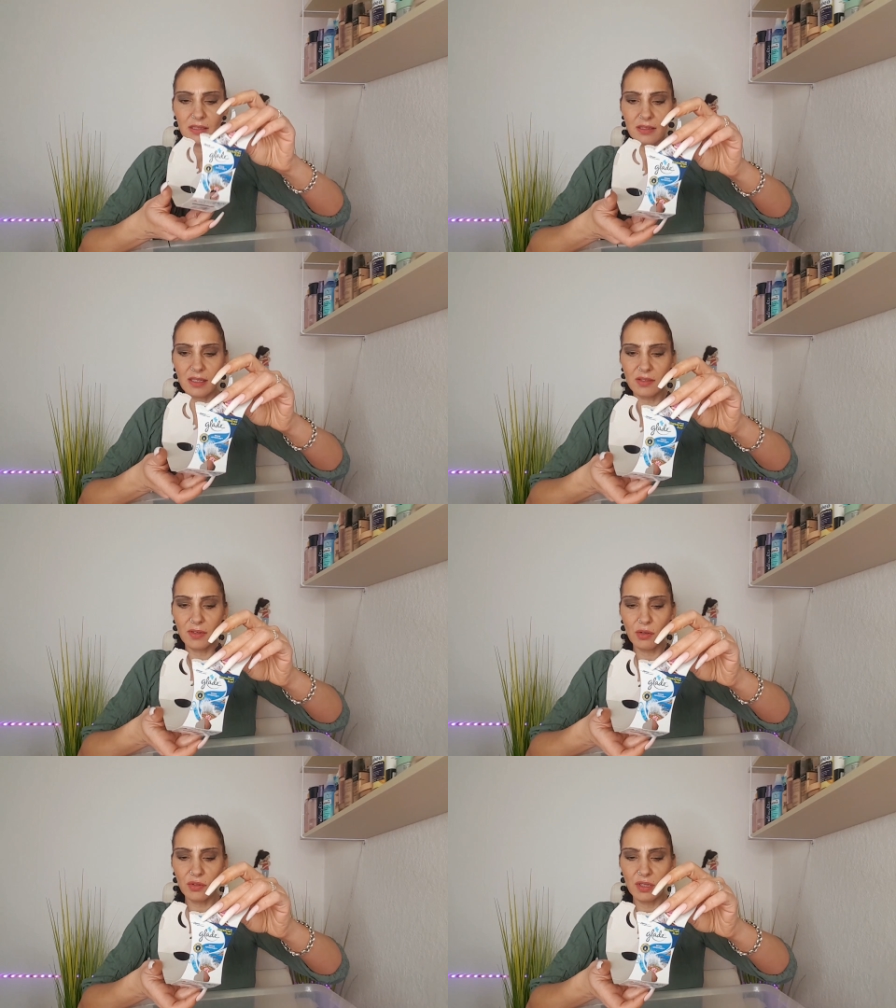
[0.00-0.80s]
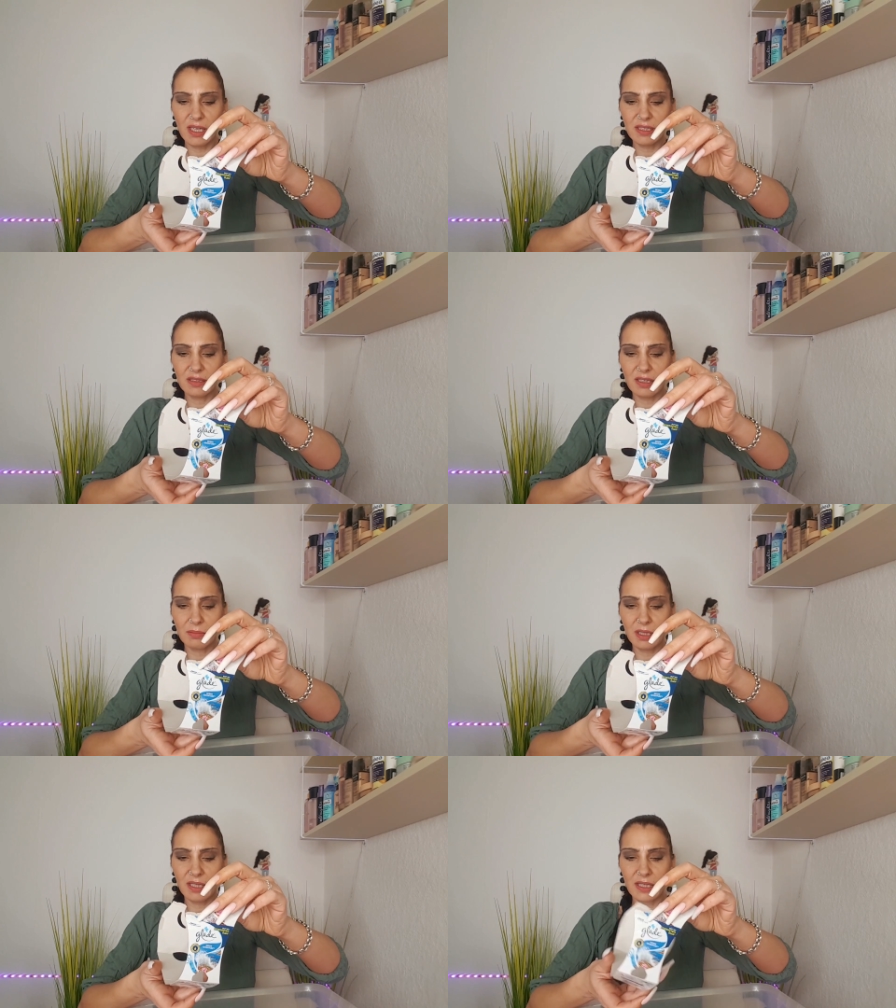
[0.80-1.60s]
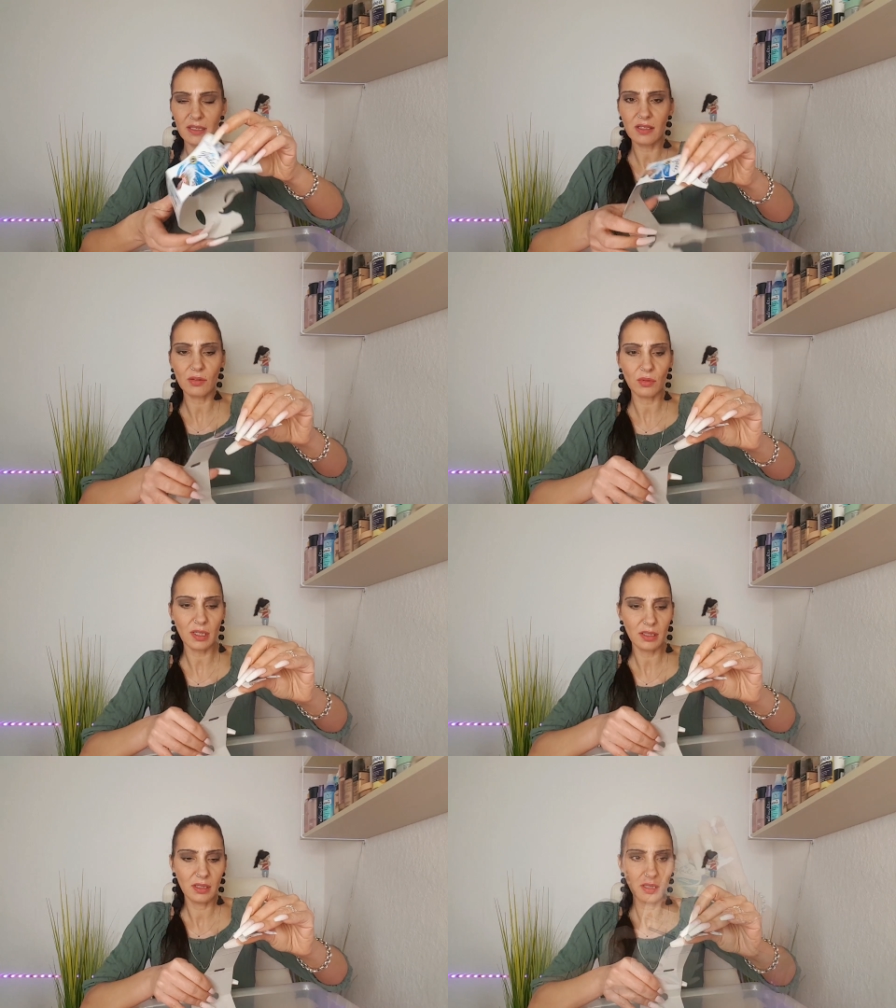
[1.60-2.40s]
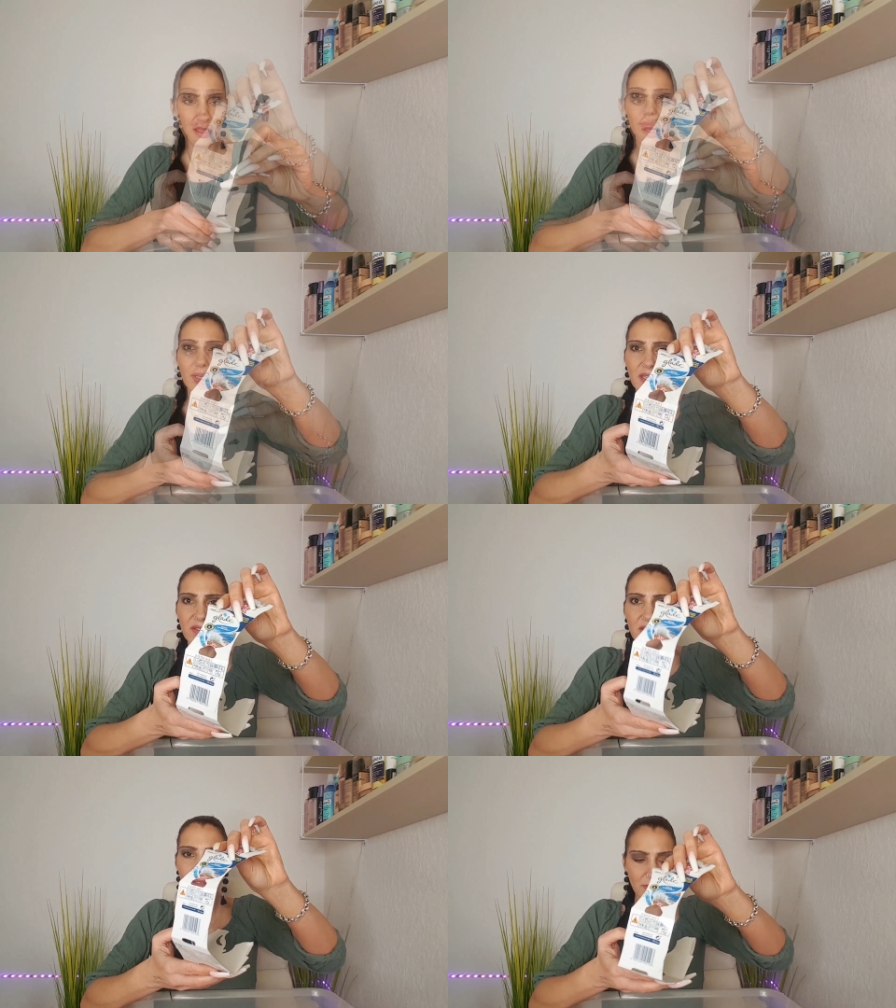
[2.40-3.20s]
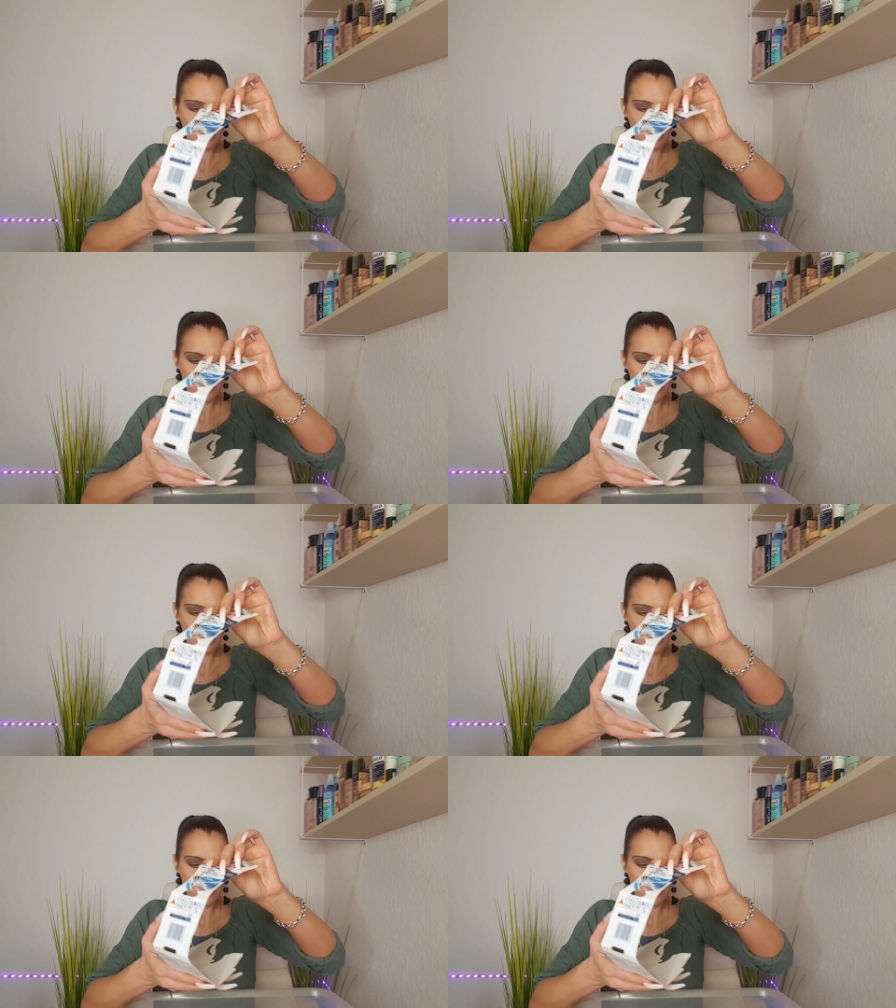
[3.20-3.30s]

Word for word: Das war auch so eine Antitabakkerze, oder? Frische Brise.